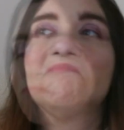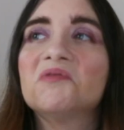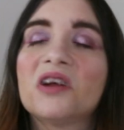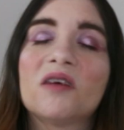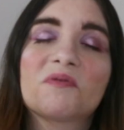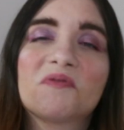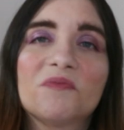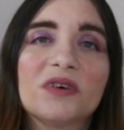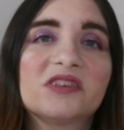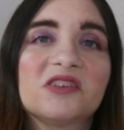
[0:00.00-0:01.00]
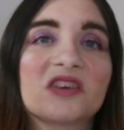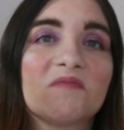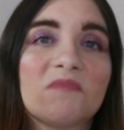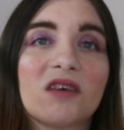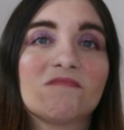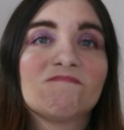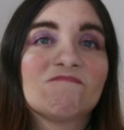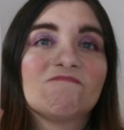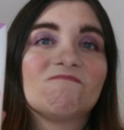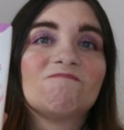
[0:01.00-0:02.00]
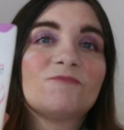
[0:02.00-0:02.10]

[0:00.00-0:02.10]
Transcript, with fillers: buona la profumazione ma mm,